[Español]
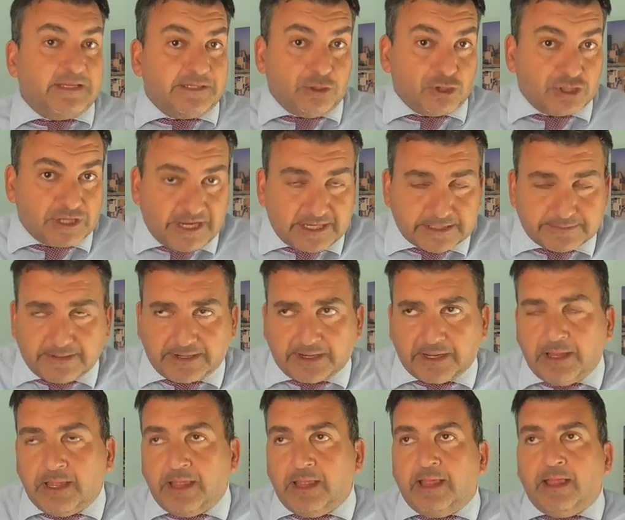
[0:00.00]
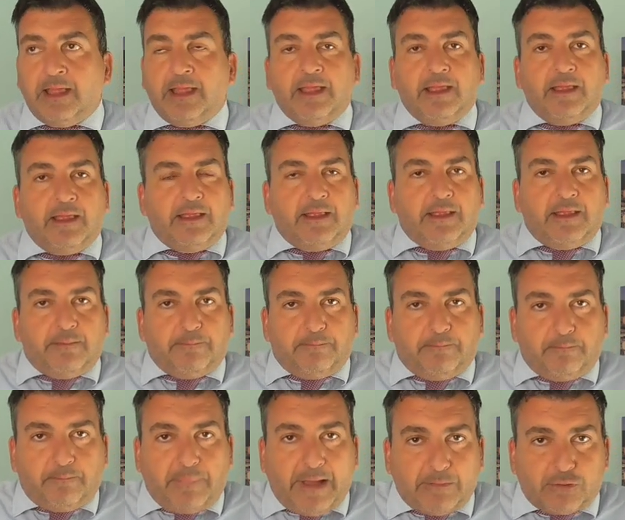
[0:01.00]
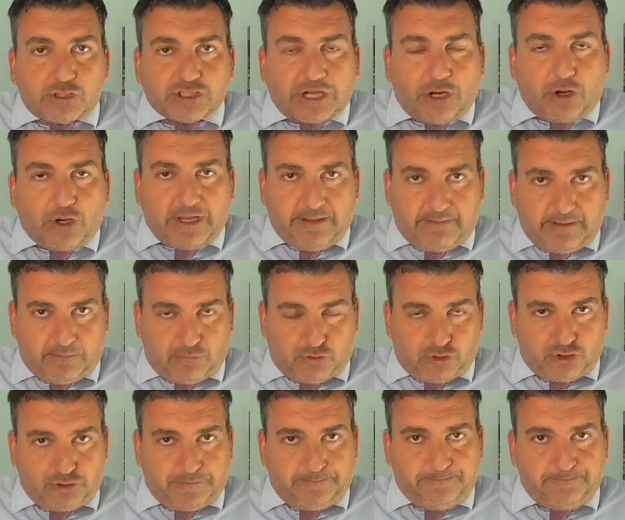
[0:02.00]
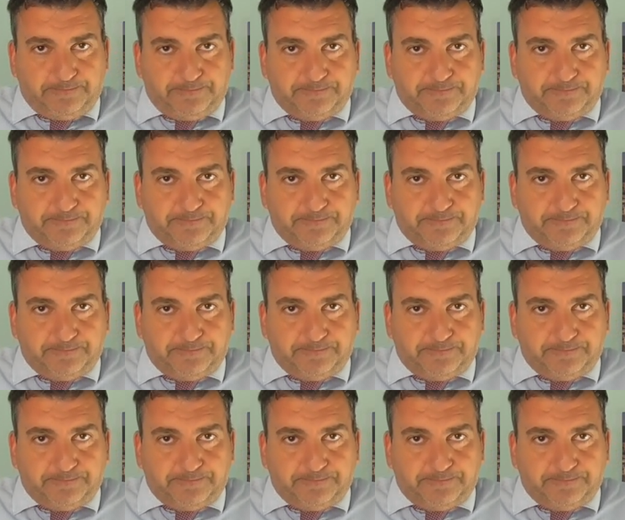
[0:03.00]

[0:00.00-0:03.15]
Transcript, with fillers: si los queréis ver. Vamos a lo que vamos.